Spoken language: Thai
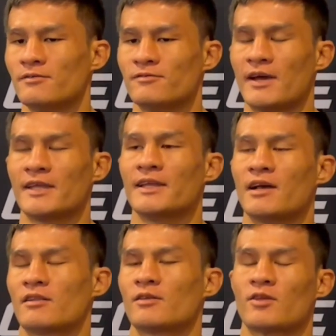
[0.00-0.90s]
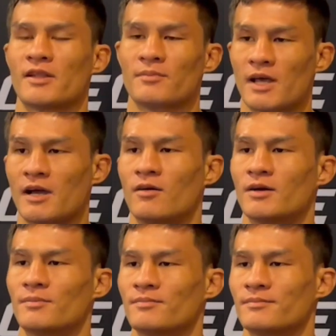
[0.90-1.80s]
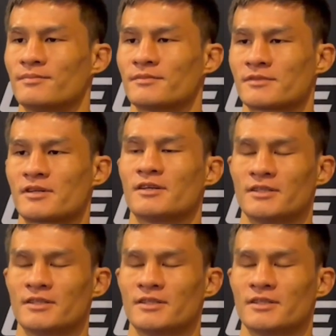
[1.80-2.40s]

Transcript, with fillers: ไฟที่แล้วเราต่อยน้ำหนักเขาครับก็